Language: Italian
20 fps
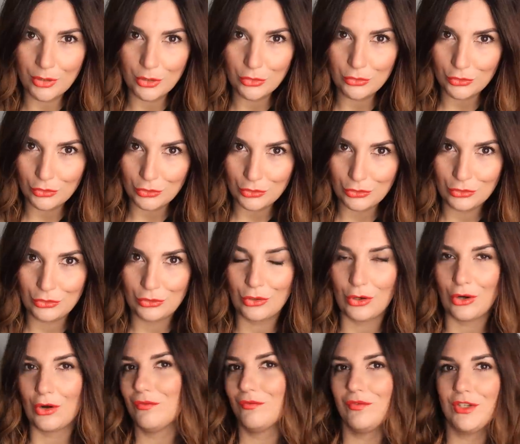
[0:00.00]

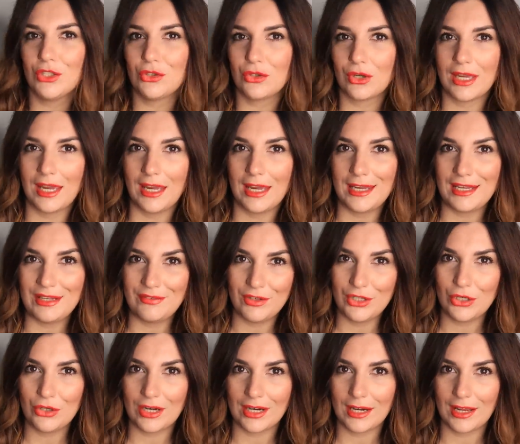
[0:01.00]
prodotto, visto che il
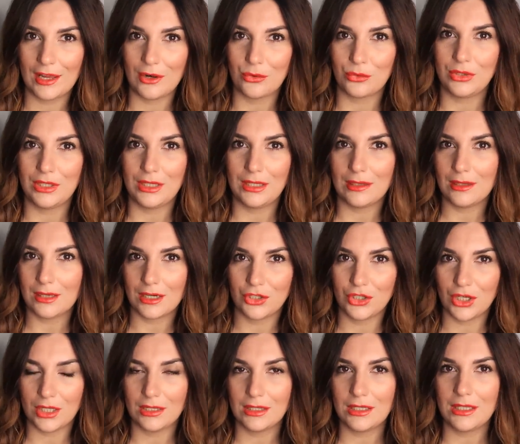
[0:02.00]
video Arca Routine è
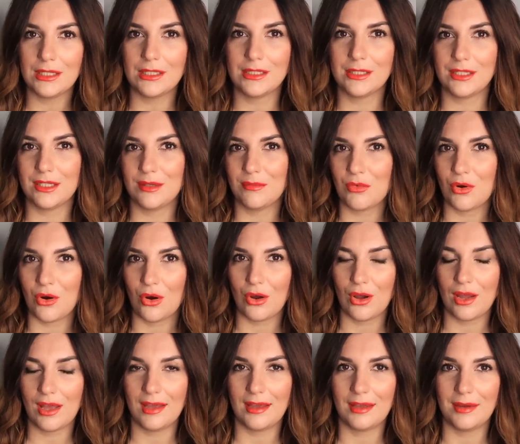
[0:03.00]

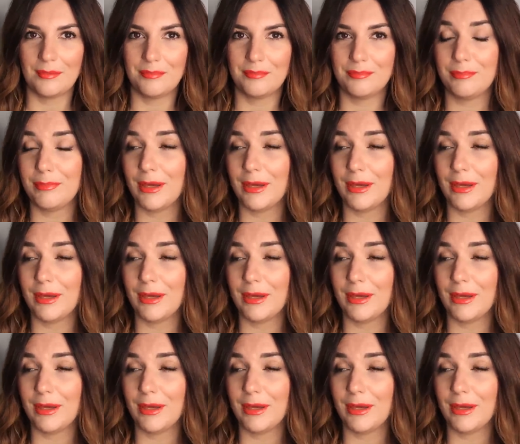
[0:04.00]
recentissimo, eh,